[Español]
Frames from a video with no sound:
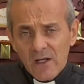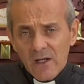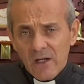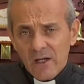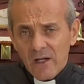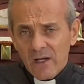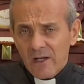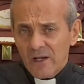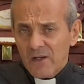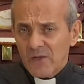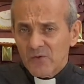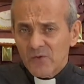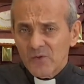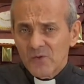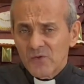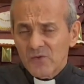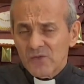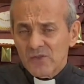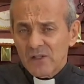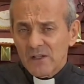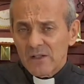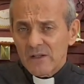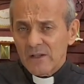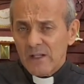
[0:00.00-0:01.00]

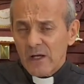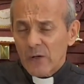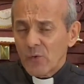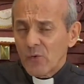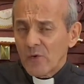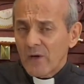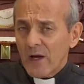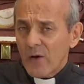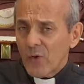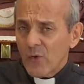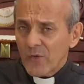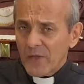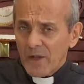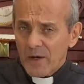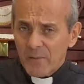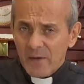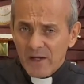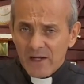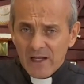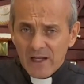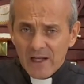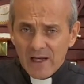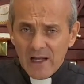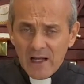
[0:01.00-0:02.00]
Jesús, de una u otra
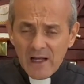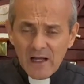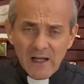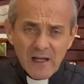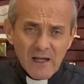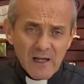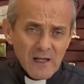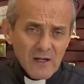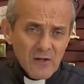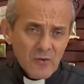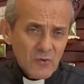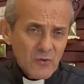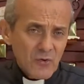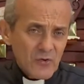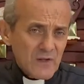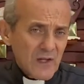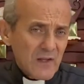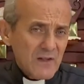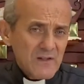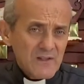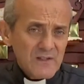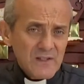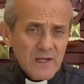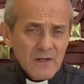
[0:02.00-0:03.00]
manera, nos está
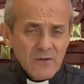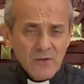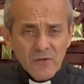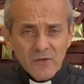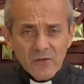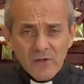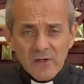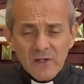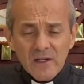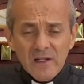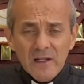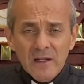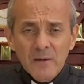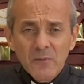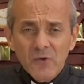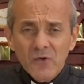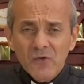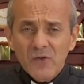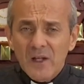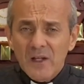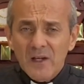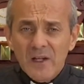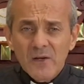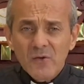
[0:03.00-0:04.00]
diciendo que debemos
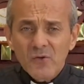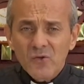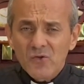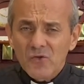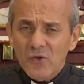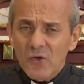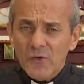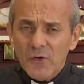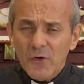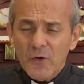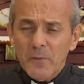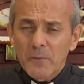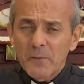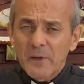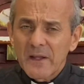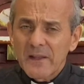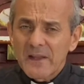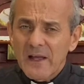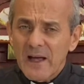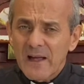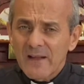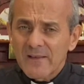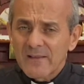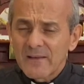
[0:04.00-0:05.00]
tener nosotros
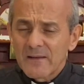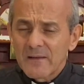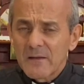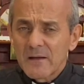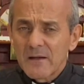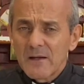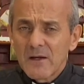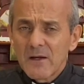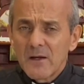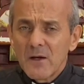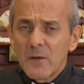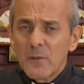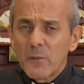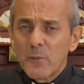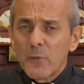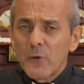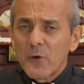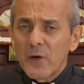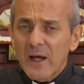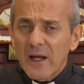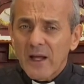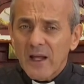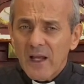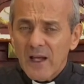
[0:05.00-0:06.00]
piedad por
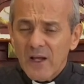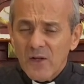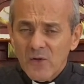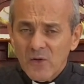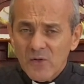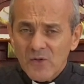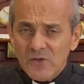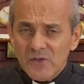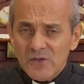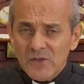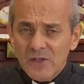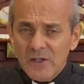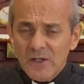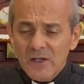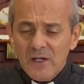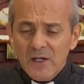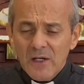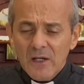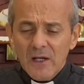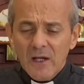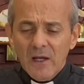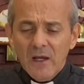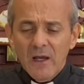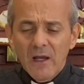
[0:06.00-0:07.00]
aquellos
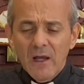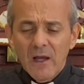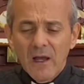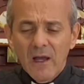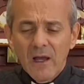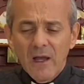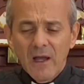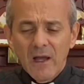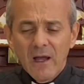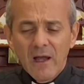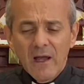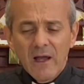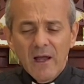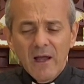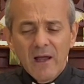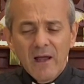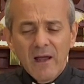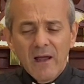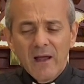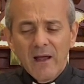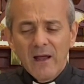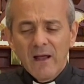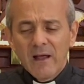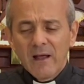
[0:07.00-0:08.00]

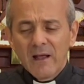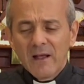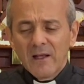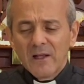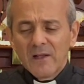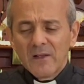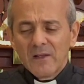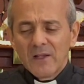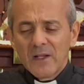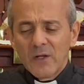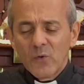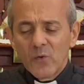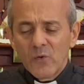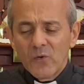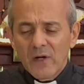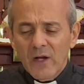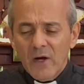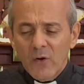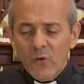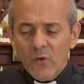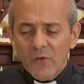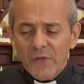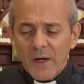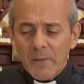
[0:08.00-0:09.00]
que de una u
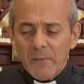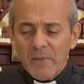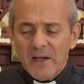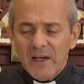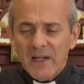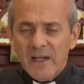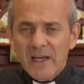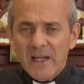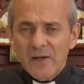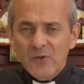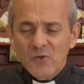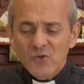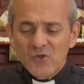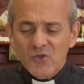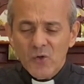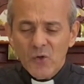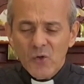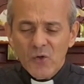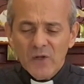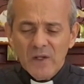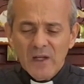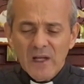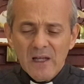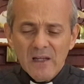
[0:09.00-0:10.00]
otra manera nos
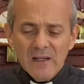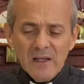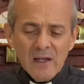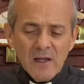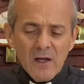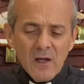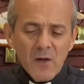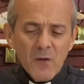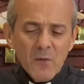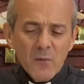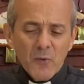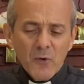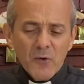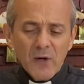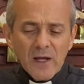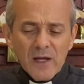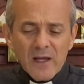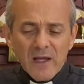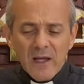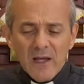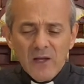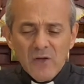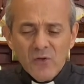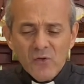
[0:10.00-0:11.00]
odian, por
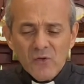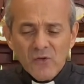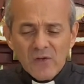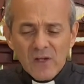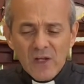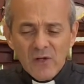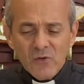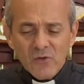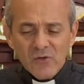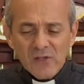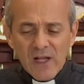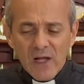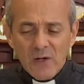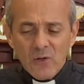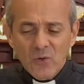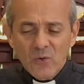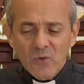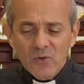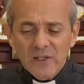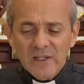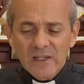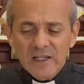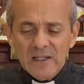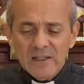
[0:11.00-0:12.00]
aquellos que nos
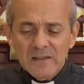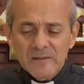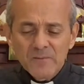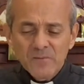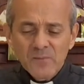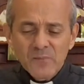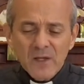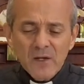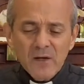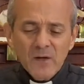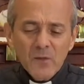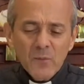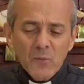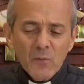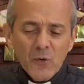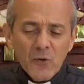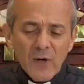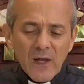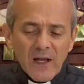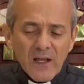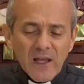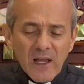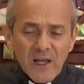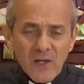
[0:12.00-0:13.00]
calumnian, por
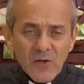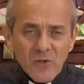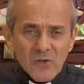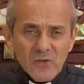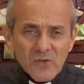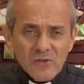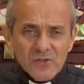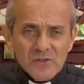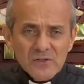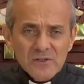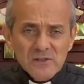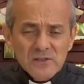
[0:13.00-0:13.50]
aquellos